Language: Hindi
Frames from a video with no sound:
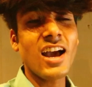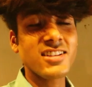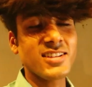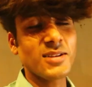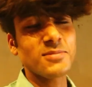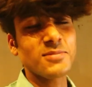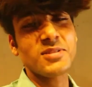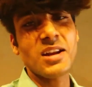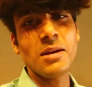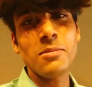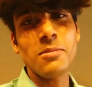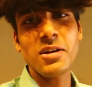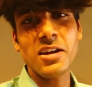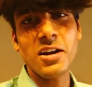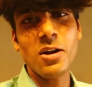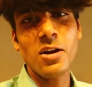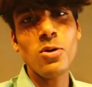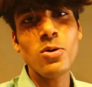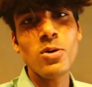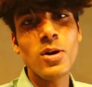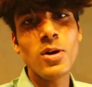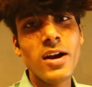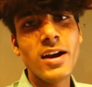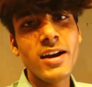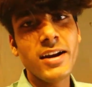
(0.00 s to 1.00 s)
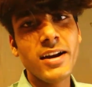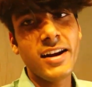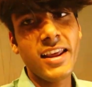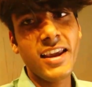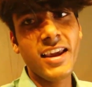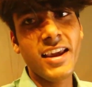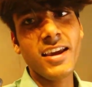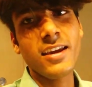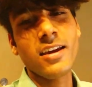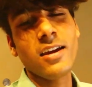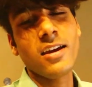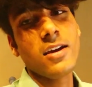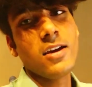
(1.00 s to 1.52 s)
लाख सब्सक्राइबर कराओ
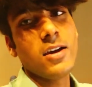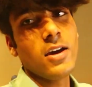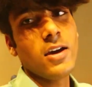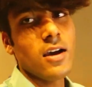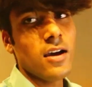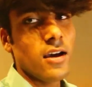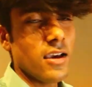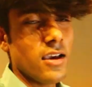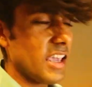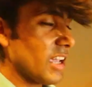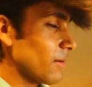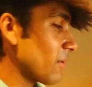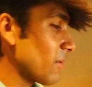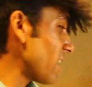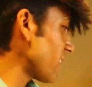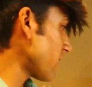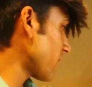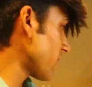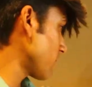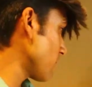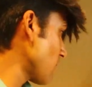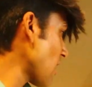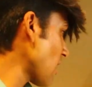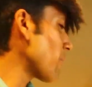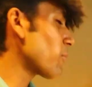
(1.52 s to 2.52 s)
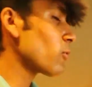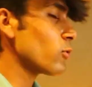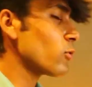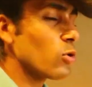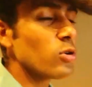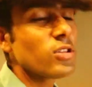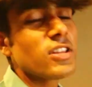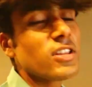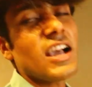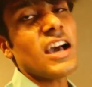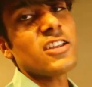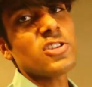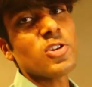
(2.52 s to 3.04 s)
ठीक है एक बार मैं आपको
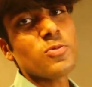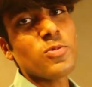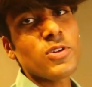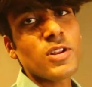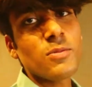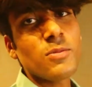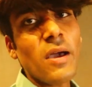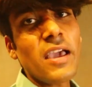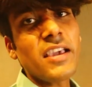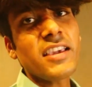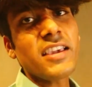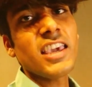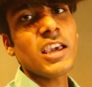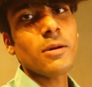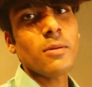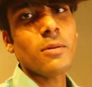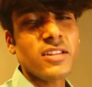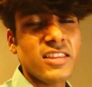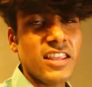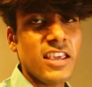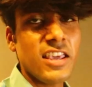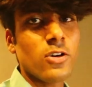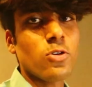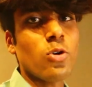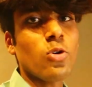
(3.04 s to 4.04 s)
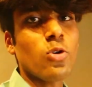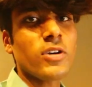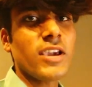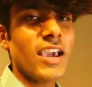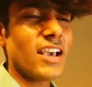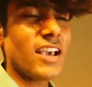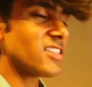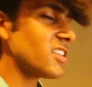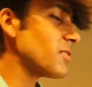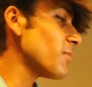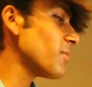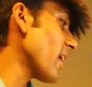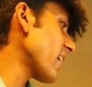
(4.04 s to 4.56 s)
लुक दिखाता हूँ पूरी बाइक की एक बार देखो
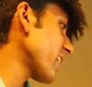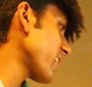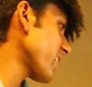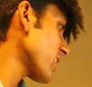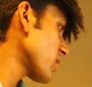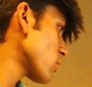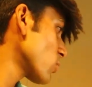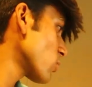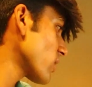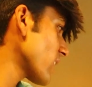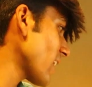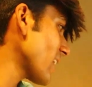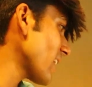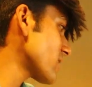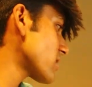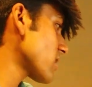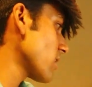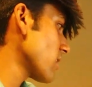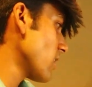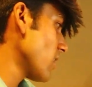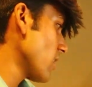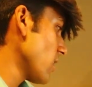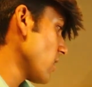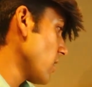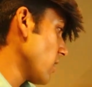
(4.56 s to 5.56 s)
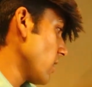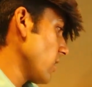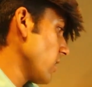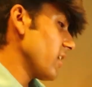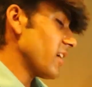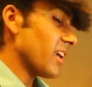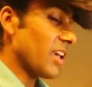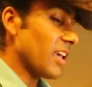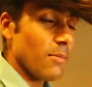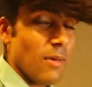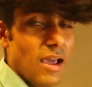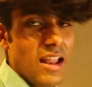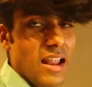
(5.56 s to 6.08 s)
कैसी बाइक है क्योंकि गाइस
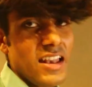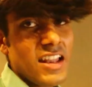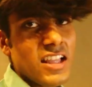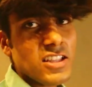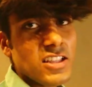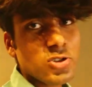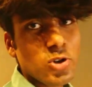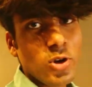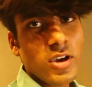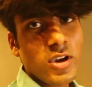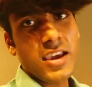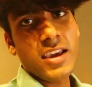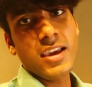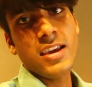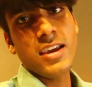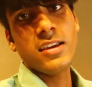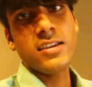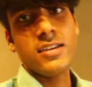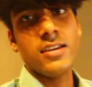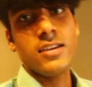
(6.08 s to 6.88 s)
हिमालयन जो है